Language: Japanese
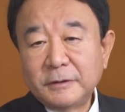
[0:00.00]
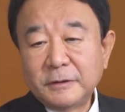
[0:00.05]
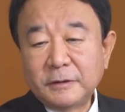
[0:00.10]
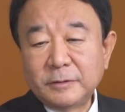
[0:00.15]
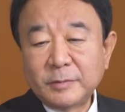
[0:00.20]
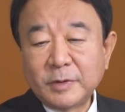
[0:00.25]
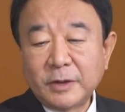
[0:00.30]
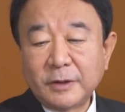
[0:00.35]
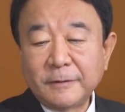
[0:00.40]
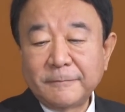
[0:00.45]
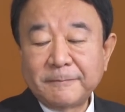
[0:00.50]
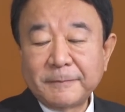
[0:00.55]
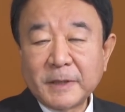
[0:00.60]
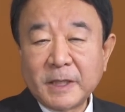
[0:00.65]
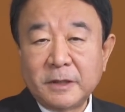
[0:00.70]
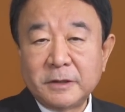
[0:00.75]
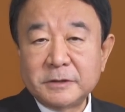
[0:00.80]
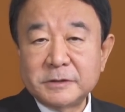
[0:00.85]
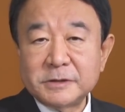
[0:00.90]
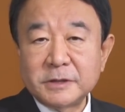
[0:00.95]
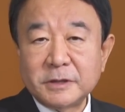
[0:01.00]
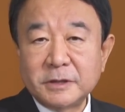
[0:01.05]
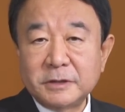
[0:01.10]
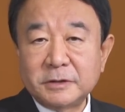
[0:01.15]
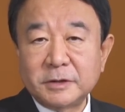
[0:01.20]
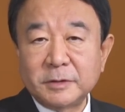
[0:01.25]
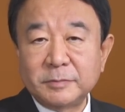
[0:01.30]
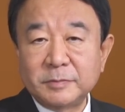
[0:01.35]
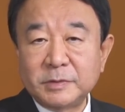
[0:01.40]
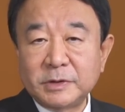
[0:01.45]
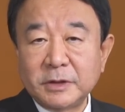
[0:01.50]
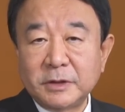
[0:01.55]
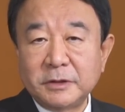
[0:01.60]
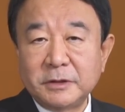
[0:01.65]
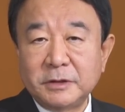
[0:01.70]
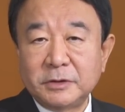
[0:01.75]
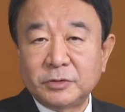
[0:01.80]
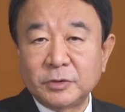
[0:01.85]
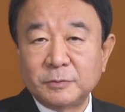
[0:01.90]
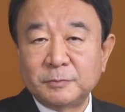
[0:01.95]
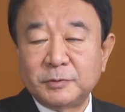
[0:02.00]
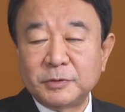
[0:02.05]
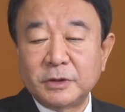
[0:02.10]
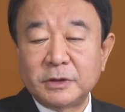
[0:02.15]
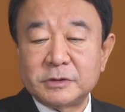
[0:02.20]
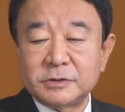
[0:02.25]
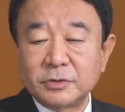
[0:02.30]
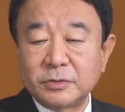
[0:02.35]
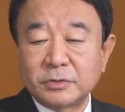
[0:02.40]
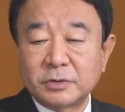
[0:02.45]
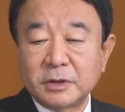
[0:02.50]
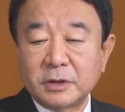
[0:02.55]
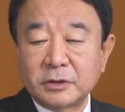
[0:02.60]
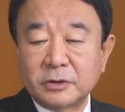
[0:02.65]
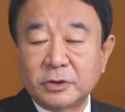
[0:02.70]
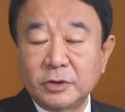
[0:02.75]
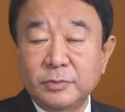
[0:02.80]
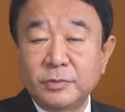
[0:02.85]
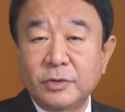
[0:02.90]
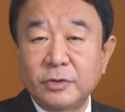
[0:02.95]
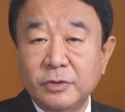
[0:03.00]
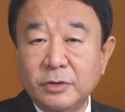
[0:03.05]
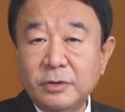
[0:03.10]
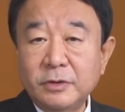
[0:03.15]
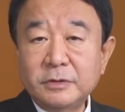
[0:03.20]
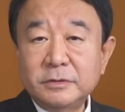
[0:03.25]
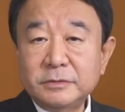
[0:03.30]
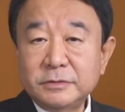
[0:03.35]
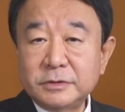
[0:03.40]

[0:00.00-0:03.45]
今アンリさんが言ったみたいにトップですよってやっても